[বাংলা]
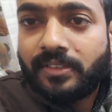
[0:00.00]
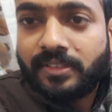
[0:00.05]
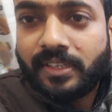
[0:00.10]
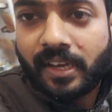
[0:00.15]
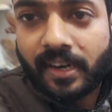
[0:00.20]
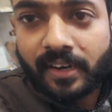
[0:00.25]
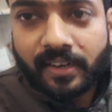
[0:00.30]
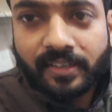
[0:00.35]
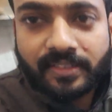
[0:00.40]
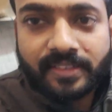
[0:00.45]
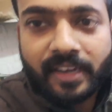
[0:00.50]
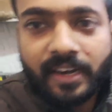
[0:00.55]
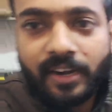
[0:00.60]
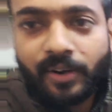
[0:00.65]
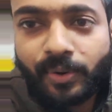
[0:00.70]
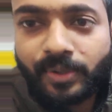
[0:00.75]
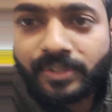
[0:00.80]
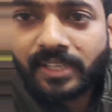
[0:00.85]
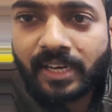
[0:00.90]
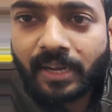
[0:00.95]
যে আর একটা চ্যানেল
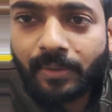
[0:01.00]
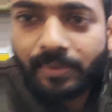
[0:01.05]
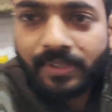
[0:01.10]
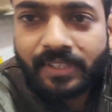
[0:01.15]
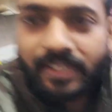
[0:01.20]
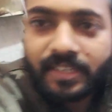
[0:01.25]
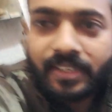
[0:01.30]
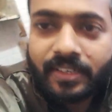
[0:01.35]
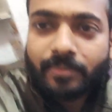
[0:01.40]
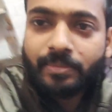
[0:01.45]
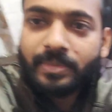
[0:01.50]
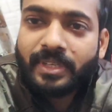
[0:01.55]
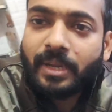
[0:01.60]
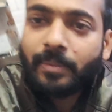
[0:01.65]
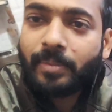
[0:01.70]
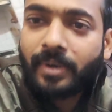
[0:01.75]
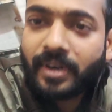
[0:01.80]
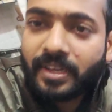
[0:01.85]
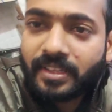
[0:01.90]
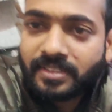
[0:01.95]
রয়েছে না আমাদের
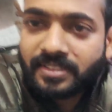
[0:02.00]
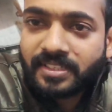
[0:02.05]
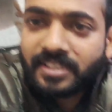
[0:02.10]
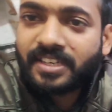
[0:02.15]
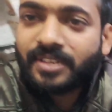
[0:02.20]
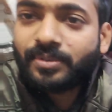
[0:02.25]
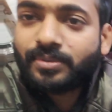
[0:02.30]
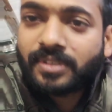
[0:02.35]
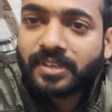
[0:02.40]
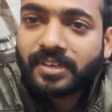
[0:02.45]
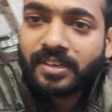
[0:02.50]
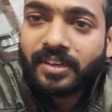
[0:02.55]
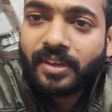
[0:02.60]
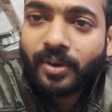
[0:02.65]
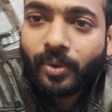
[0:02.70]
বিনা পানি ইনস্টিটিউশন